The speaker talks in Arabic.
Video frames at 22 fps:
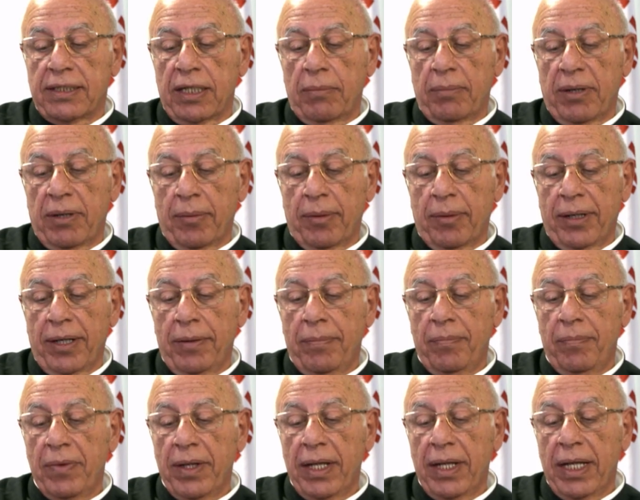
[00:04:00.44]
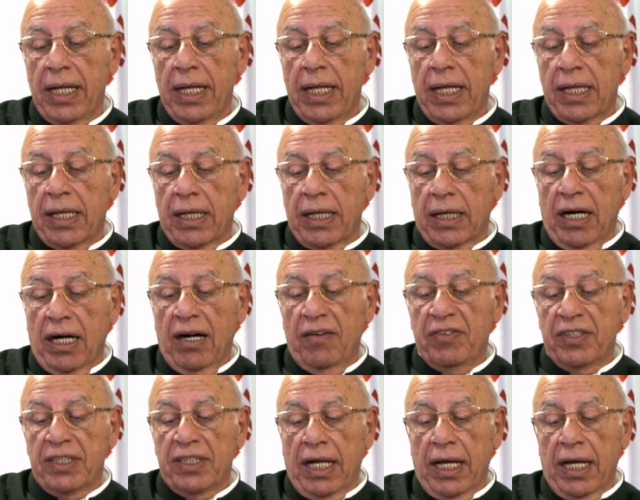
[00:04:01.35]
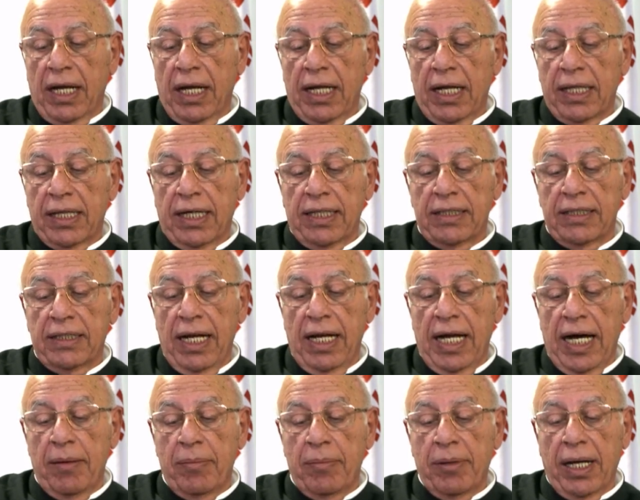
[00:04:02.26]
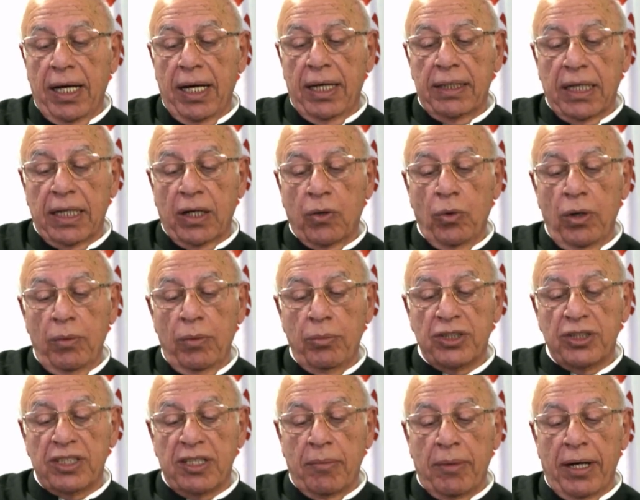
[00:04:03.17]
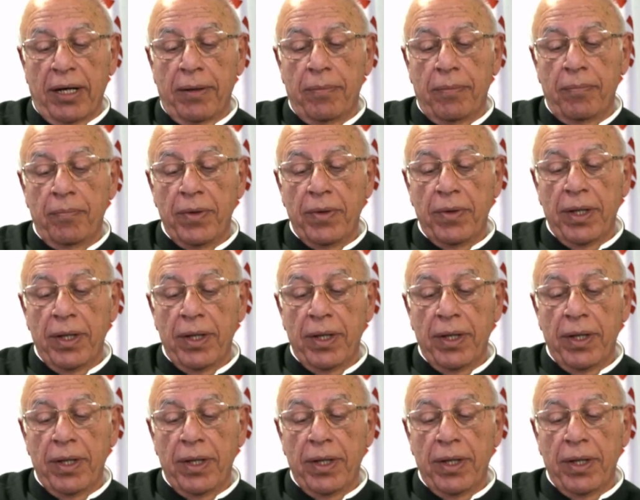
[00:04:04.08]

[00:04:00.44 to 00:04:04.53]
البابا ثقافة اللحظات العابرة تهوي المجتمع